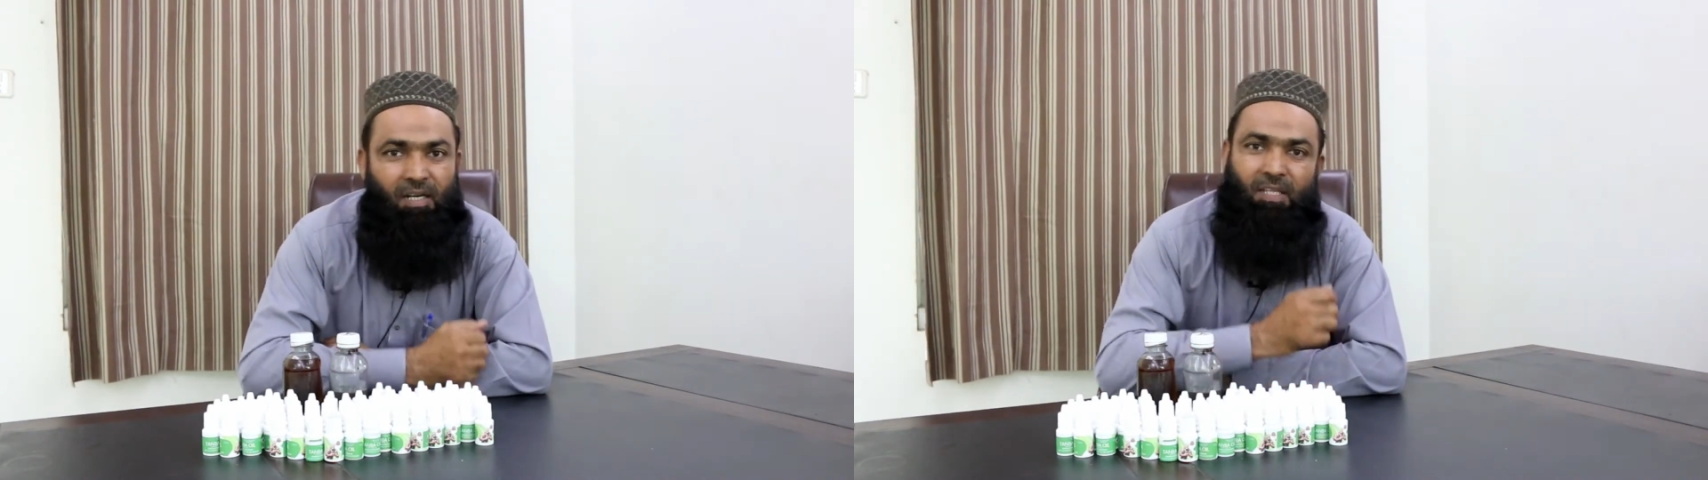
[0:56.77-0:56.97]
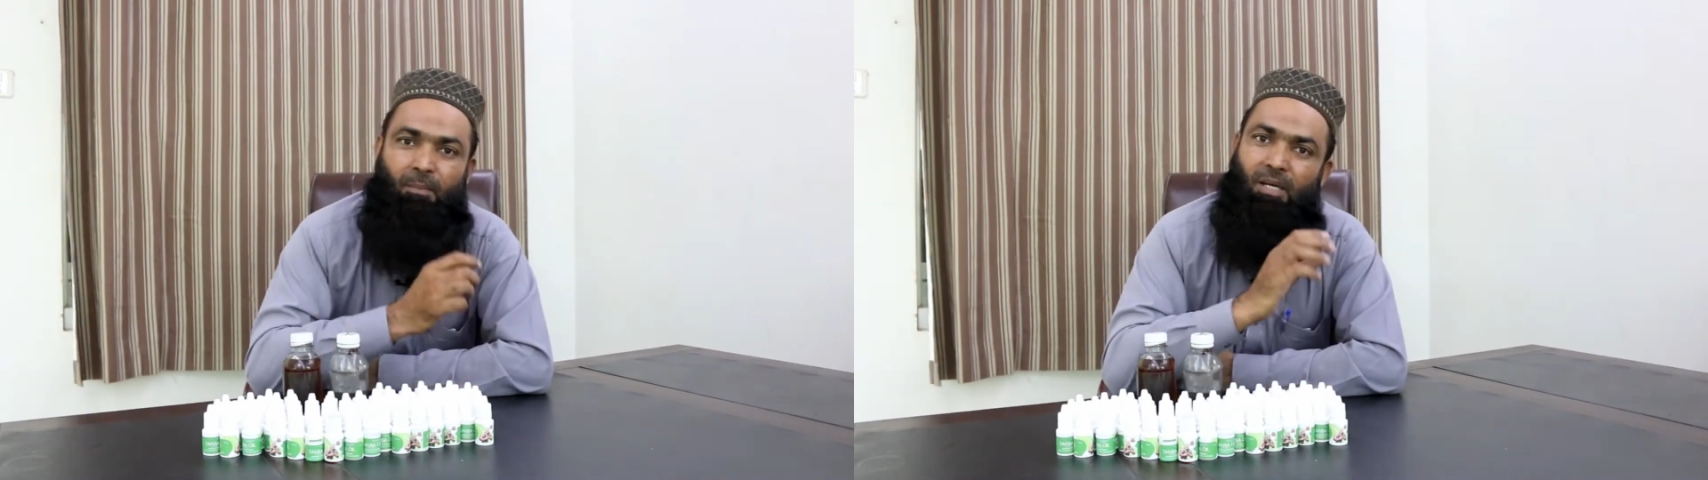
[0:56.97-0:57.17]

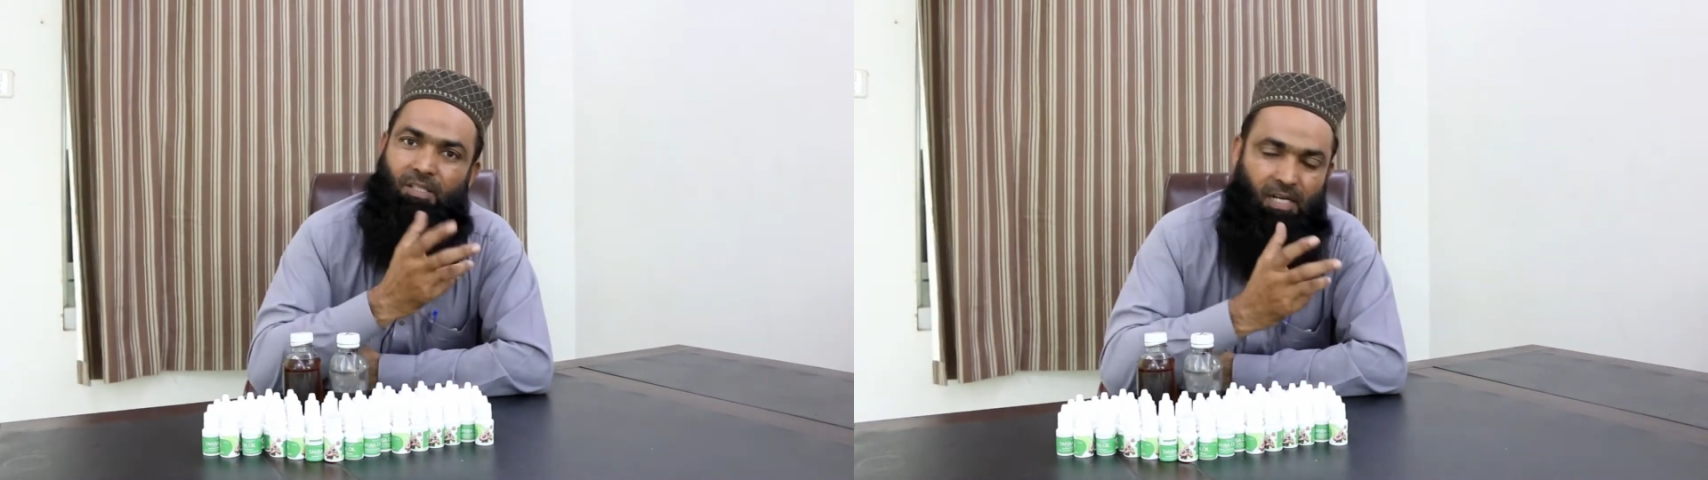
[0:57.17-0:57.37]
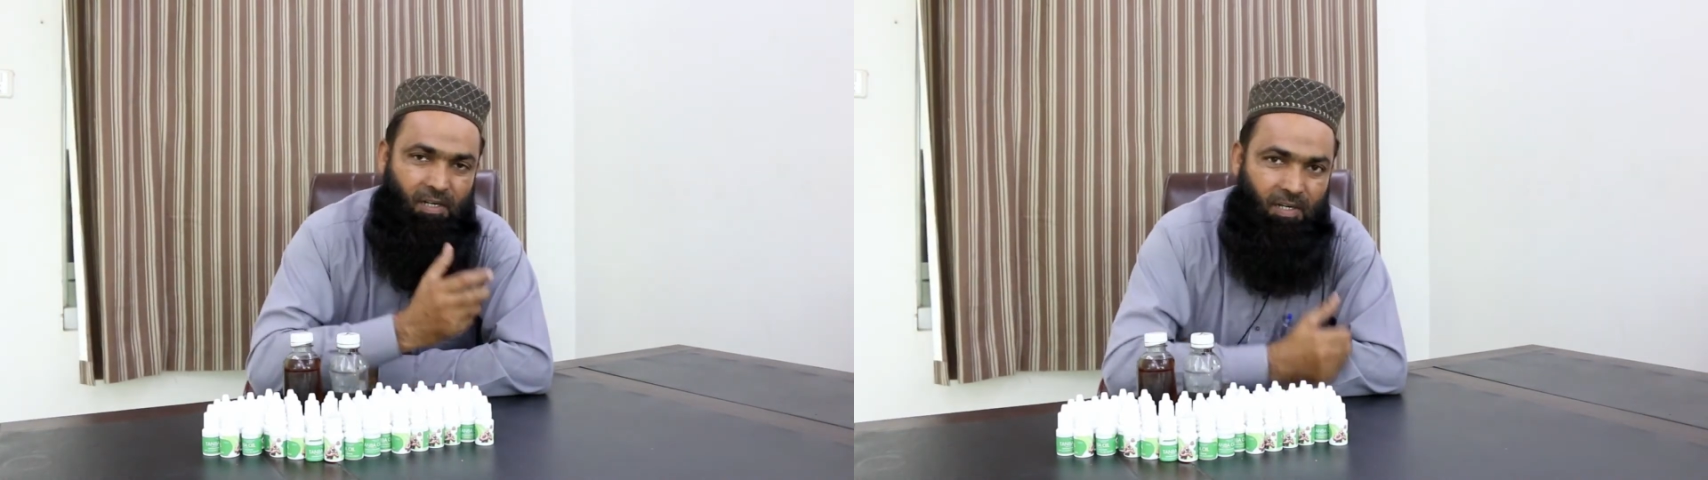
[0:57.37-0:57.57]
करते हैं हमें
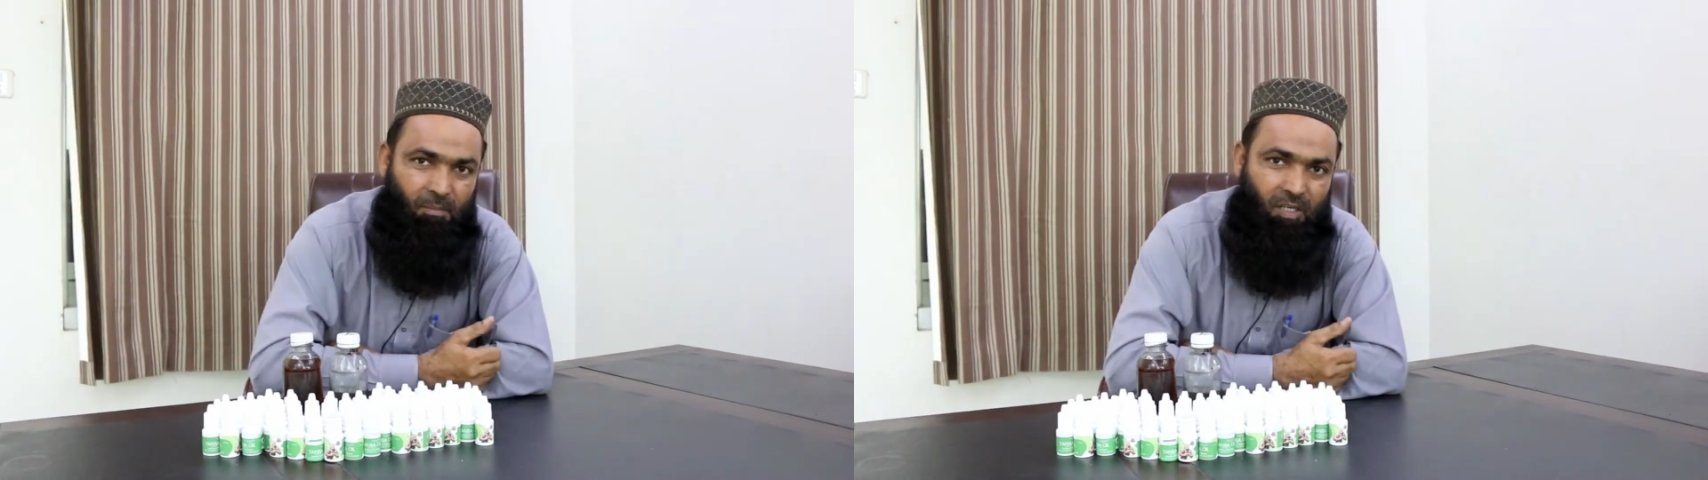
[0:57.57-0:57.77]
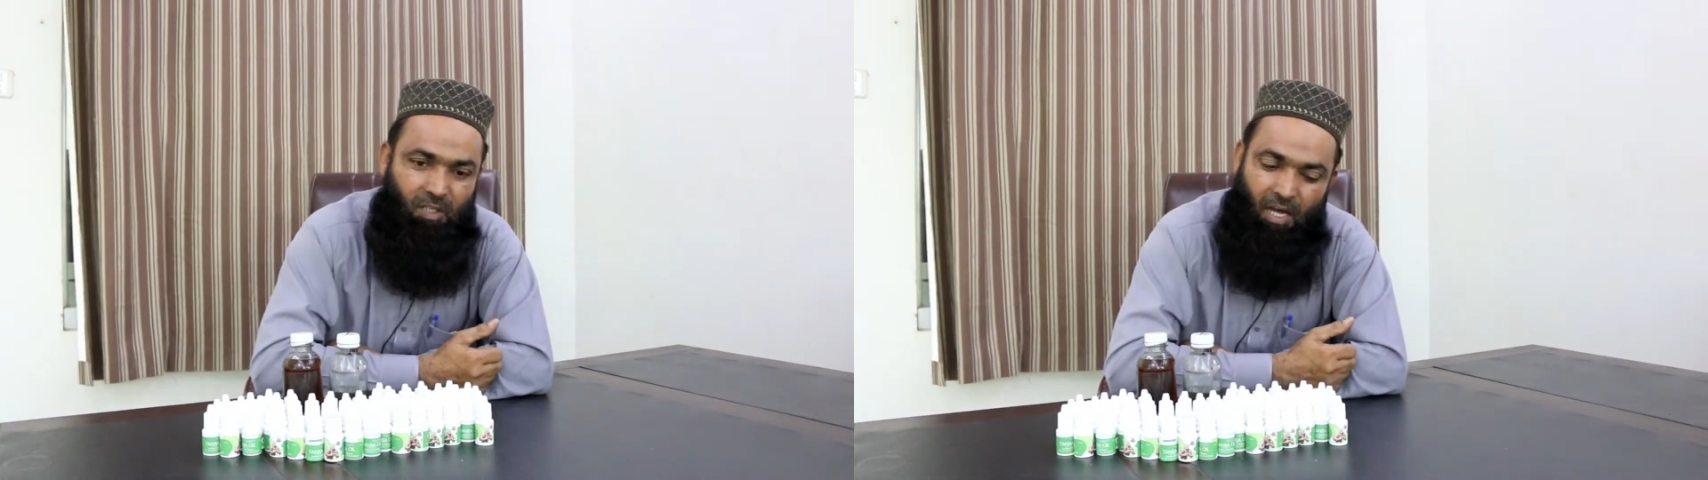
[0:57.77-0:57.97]
रिज़ल्ट
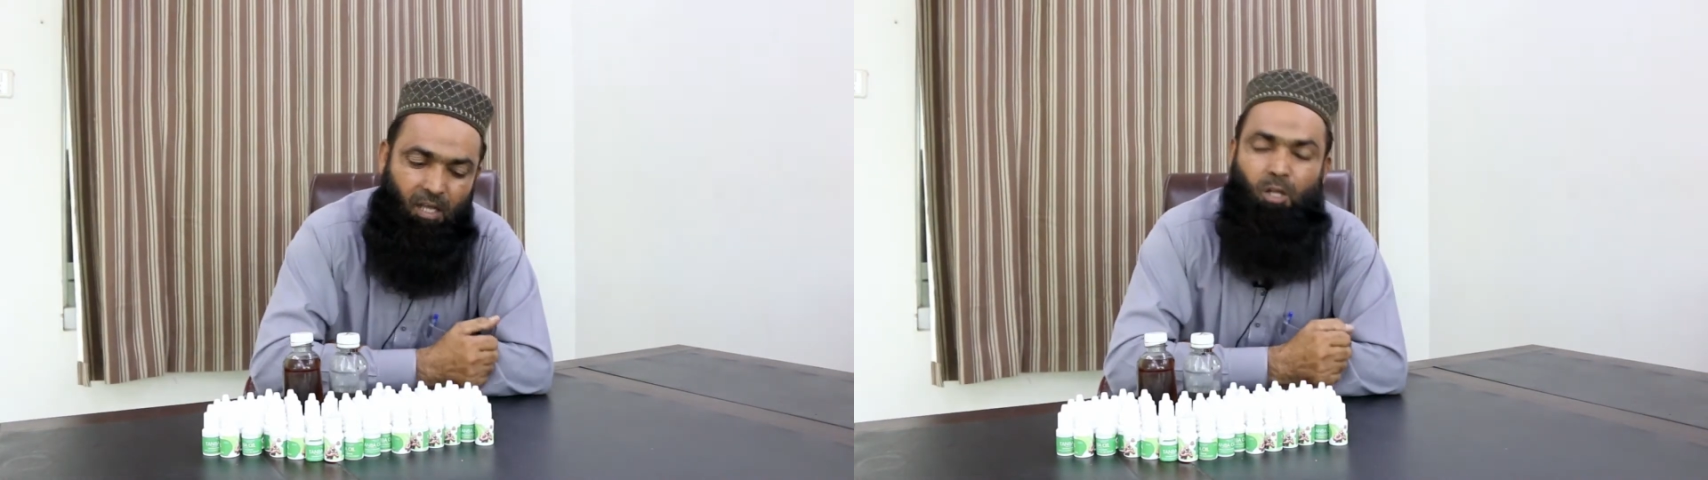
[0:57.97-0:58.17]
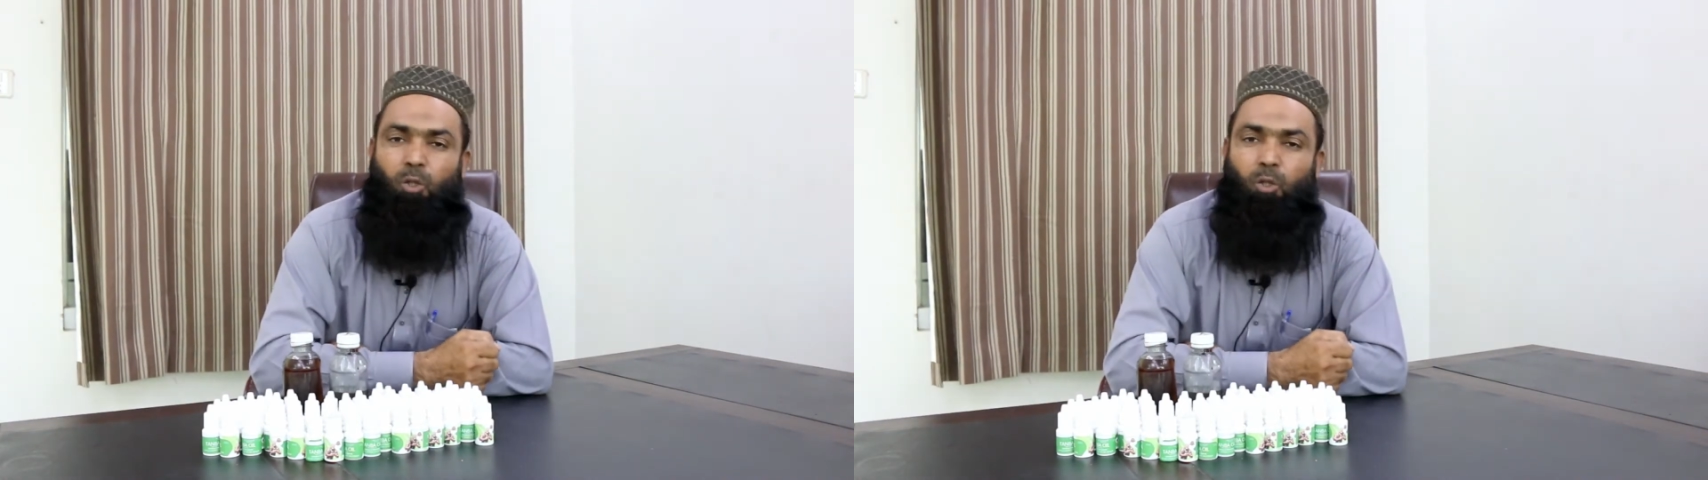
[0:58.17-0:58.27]
नहीं मिलता